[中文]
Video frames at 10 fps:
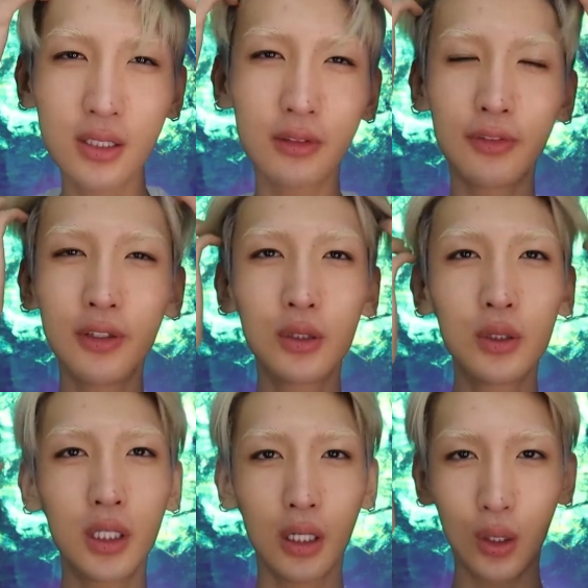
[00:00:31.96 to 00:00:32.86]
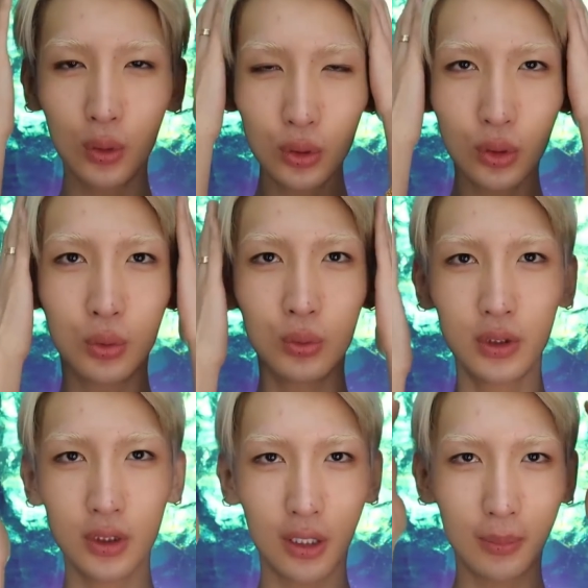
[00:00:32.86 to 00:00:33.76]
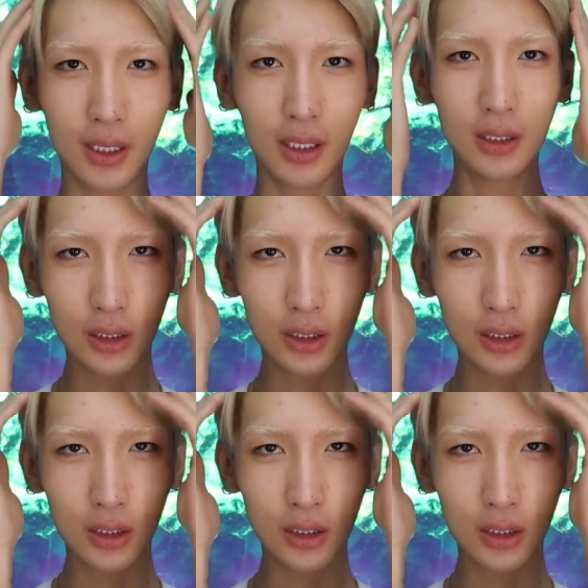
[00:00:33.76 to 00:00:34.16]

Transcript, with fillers: 这样子分，有点老土，你知道吧？